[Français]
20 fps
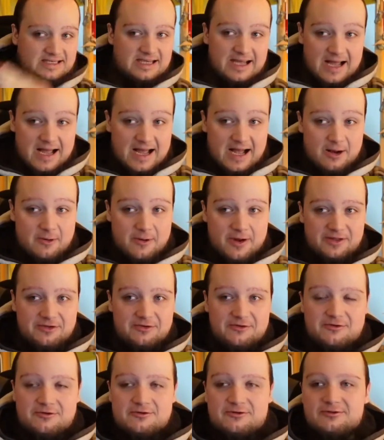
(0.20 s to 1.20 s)
Salut à
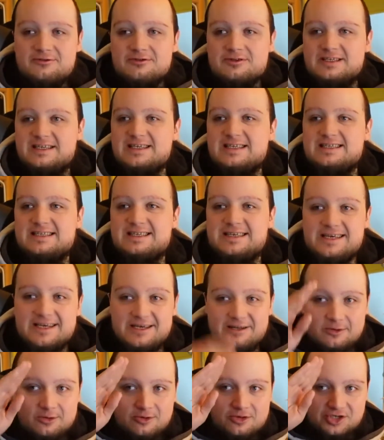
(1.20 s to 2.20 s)
tous,
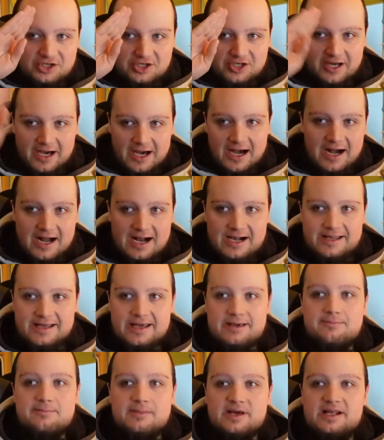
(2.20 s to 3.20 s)
ici le général
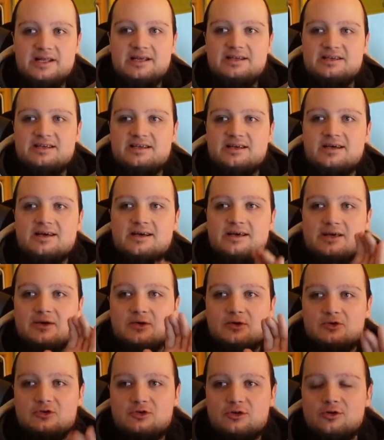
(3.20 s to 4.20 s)
des miliciens
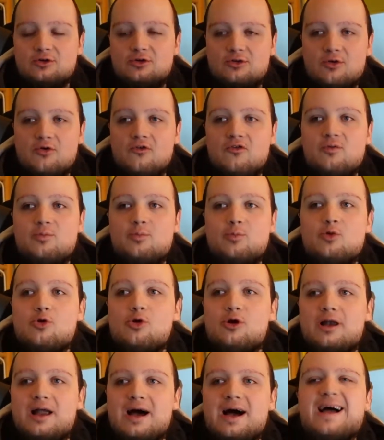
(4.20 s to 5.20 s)
et on se retrouve
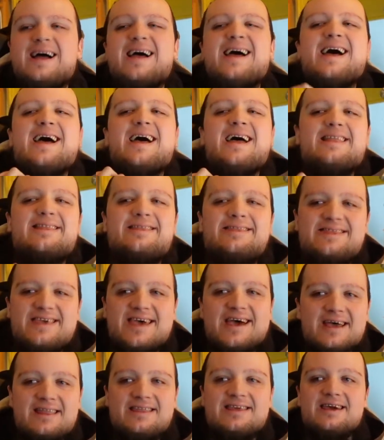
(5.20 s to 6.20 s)
pour la
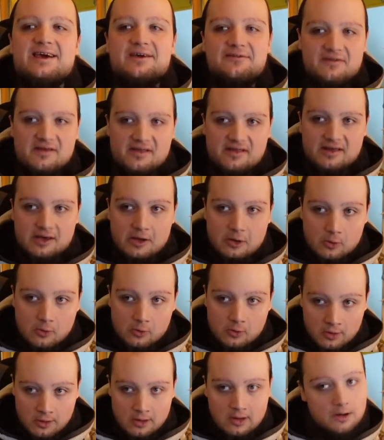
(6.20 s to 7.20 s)
dernière
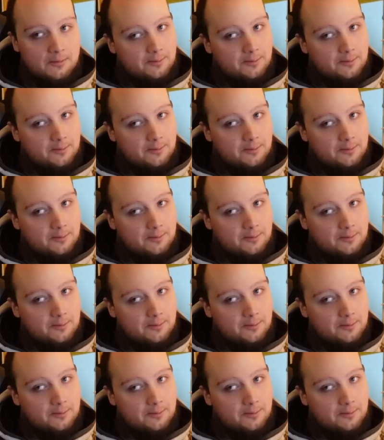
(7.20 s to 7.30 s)
vidéo